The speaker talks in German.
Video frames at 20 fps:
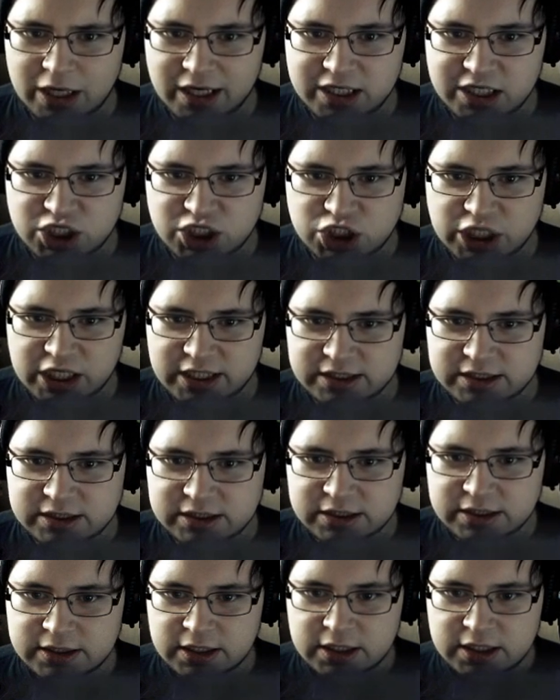angestellt?
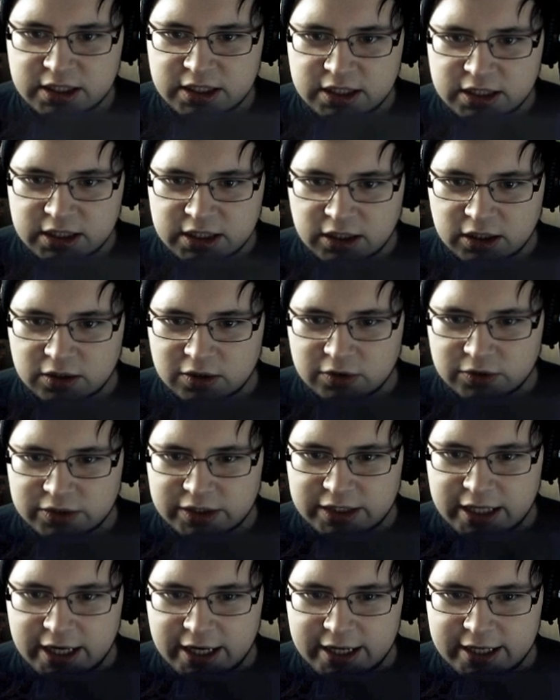Oh
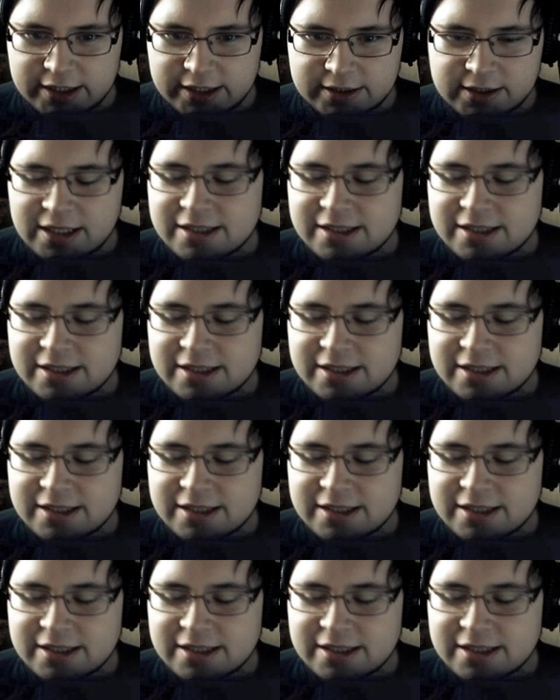nein.